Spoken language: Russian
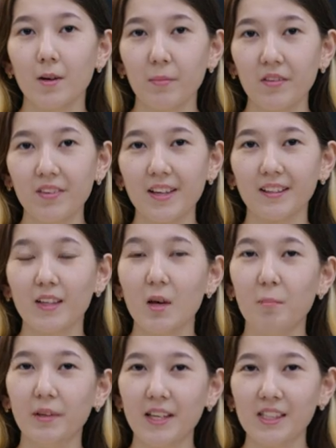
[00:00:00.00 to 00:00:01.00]
Привет,
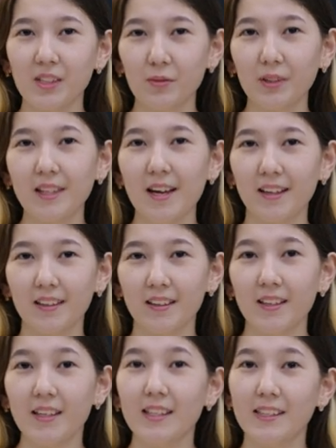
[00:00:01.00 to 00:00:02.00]
меня зовут
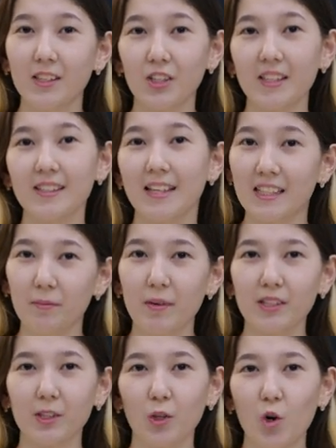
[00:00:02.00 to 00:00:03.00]
Лиана, и сейчас я
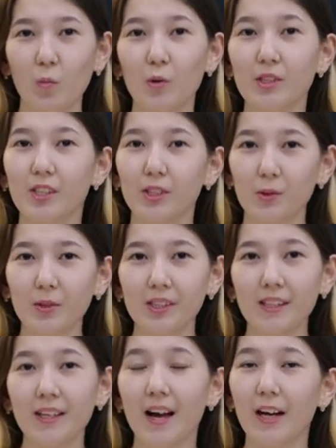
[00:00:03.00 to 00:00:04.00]
тебя знакомлю с
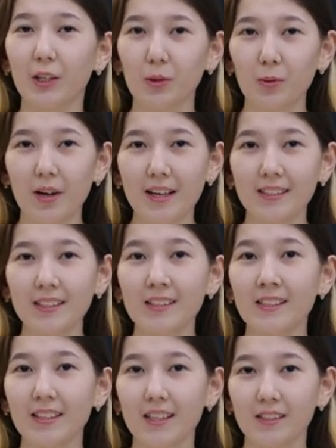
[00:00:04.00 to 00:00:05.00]
инструкцией i2
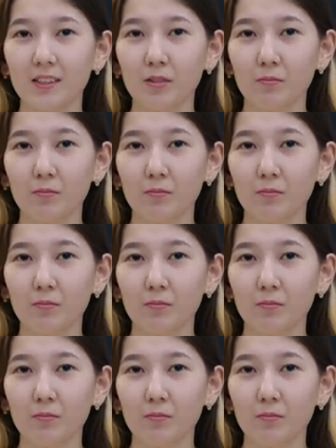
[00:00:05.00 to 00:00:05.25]
Excellence Test.